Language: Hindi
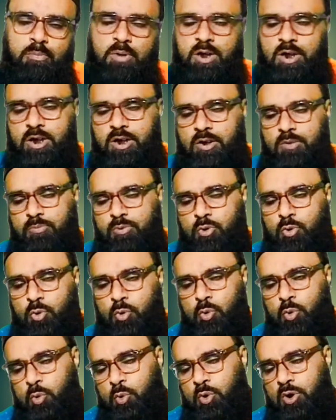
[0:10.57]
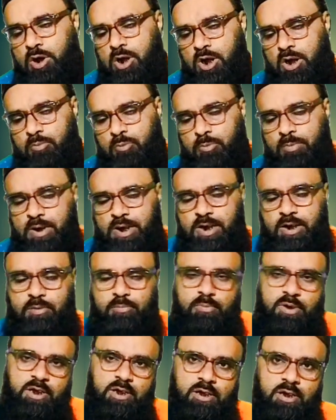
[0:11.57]
माह रबी नूर का
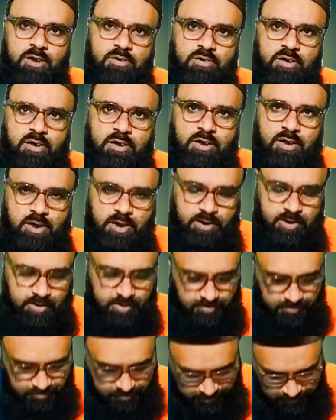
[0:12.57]
मुबारक महीना चल रहा है